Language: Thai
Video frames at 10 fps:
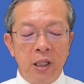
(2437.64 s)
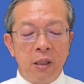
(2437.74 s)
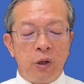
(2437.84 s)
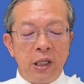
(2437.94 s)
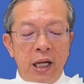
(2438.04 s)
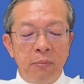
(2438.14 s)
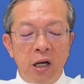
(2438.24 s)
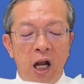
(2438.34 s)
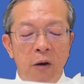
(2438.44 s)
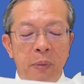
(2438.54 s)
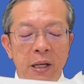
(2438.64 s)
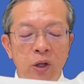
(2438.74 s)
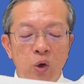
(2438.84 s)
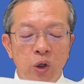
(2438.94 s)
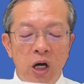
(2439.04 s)
เพราะฉะนั้นเมื่อเราเป็นอ
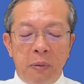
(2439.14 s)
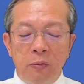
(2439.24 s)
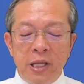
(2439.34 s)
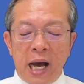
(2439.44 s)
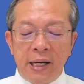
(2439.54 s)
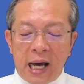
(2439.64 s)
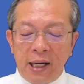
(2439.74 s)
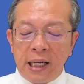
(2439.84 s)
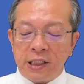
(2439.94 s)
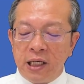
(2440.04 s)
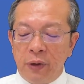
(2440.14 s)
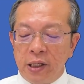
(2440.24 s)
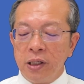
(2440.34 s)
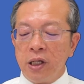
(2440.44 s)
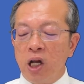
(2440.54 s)
ยู่โดยพระวิญญาณนั้นและชีวิต
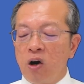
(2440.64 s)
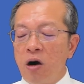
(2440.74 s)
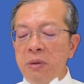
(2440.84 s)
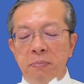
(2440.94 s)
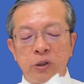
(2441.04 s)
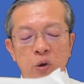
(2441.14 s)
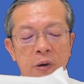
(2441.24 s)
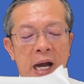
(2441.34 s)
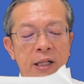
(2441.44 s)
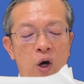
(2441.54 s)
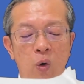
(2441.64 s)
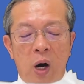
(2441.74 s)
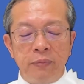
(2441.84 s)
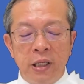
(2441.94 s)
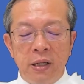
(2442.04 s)
เราก็มีประสบการณ์ต่อควา
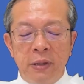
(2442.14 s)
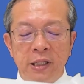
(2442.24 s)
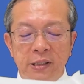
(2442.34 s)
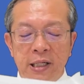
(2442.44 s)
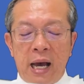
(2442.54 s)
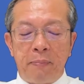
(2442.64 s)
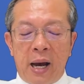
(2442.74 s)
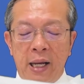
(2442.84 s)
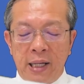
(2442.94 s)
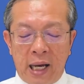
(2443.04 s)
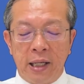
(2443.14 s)
มจริงที่เป็นทัศนะภายใน